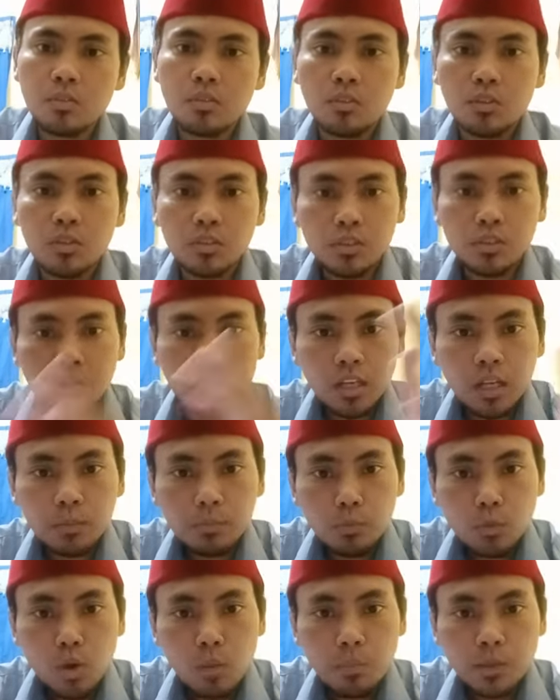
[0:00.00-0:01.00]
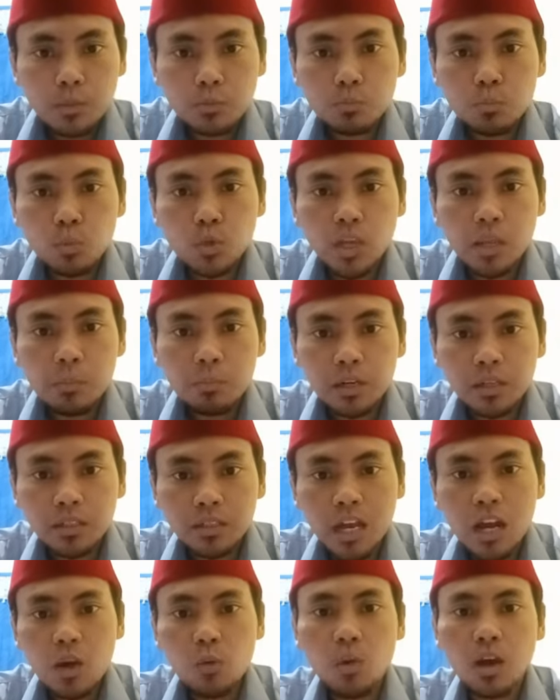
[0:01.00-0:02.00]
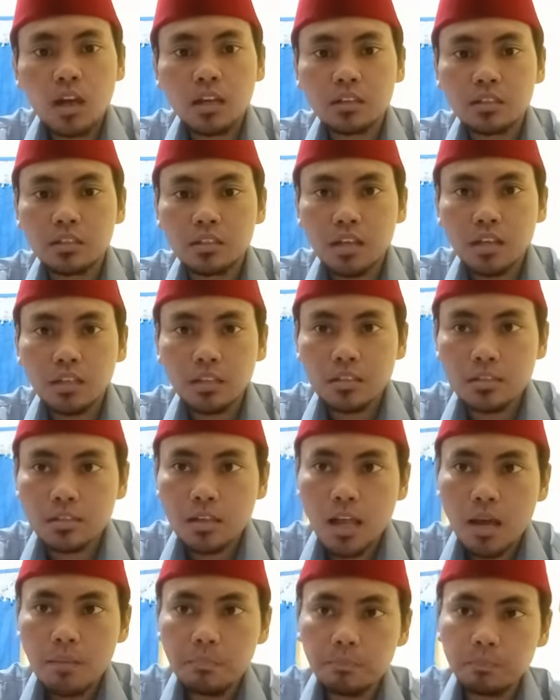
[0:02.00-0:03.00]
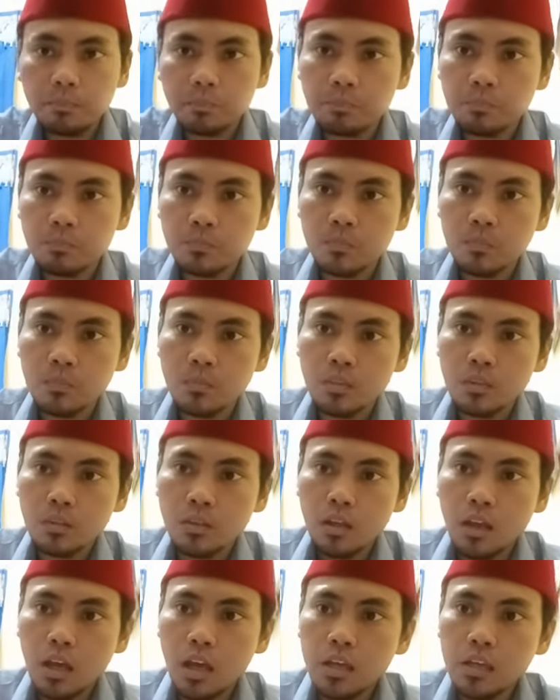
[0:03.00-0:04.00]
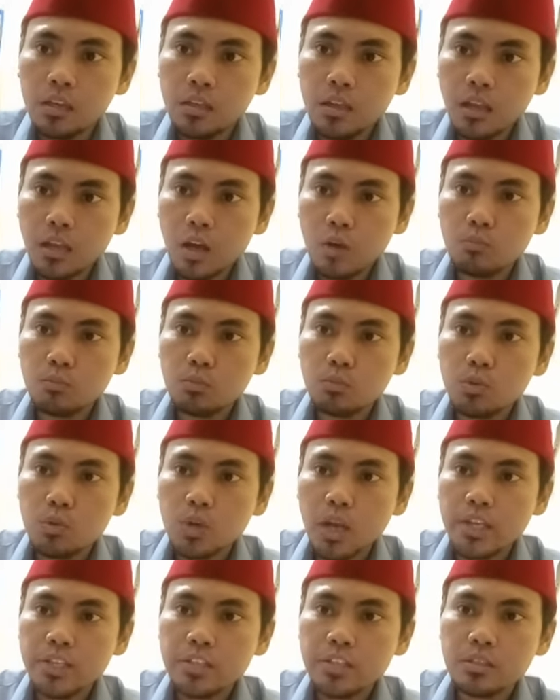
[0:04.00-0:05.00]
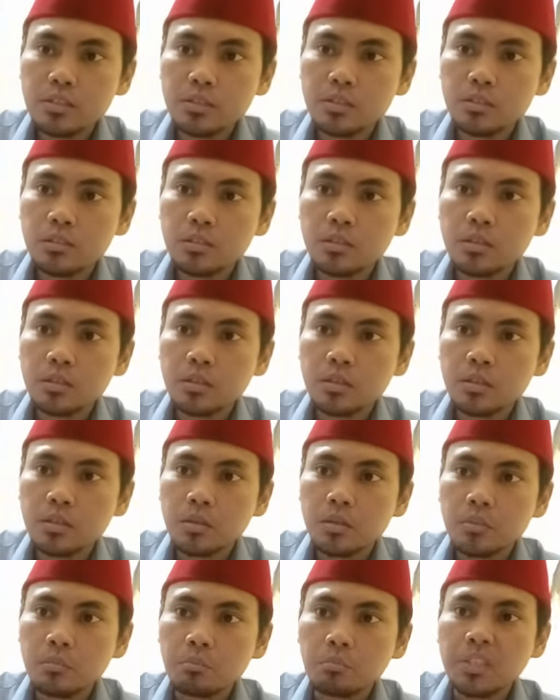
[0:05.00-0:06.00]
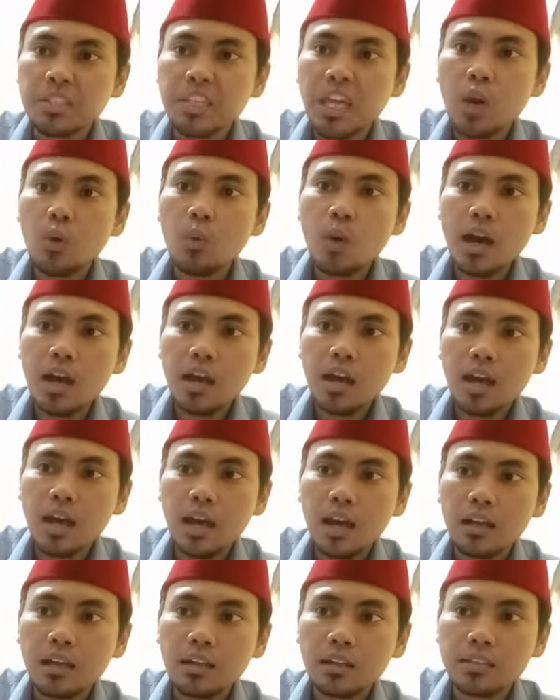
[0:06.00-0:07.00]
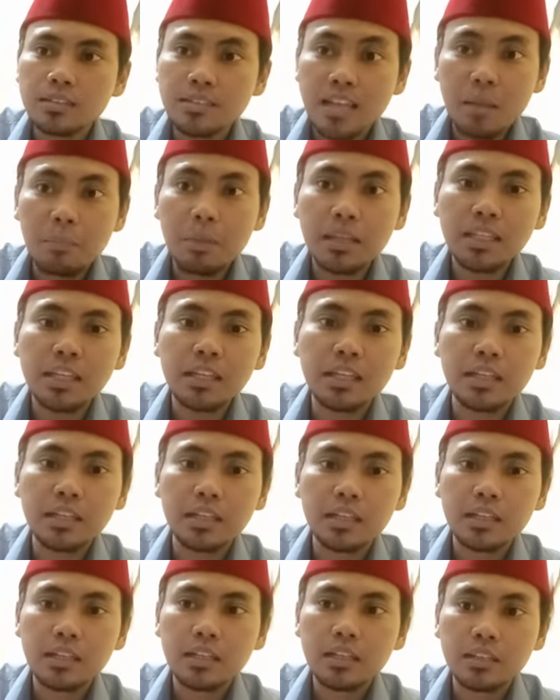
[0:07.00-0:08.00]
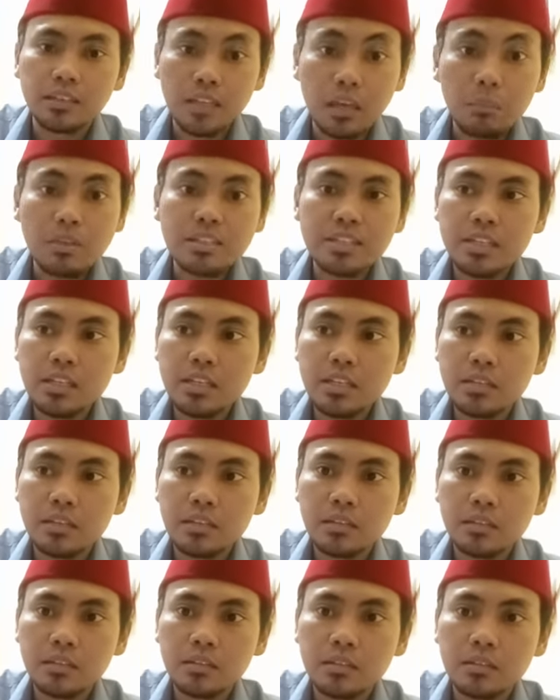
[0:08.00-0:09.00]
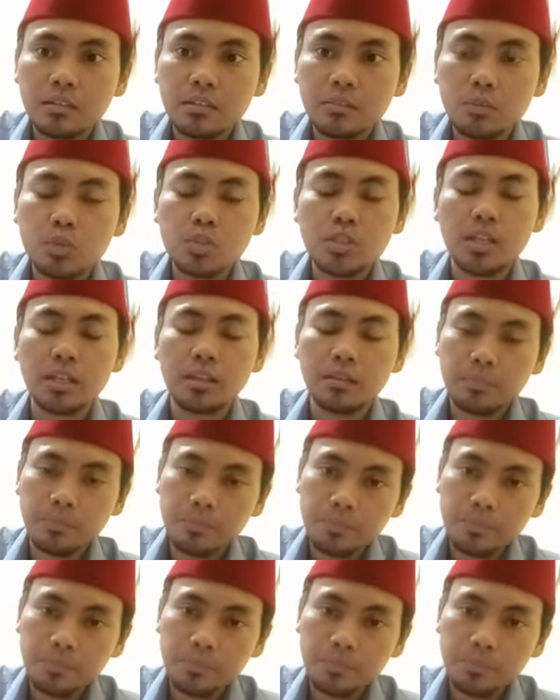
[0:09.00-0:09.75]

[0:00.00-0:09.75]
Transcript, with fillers: Ketika Nabi Muhammad mulai berdakwah dengan Islam, akhirnya kaum Quraisy menyewa sahabat ini yang masih musyrik.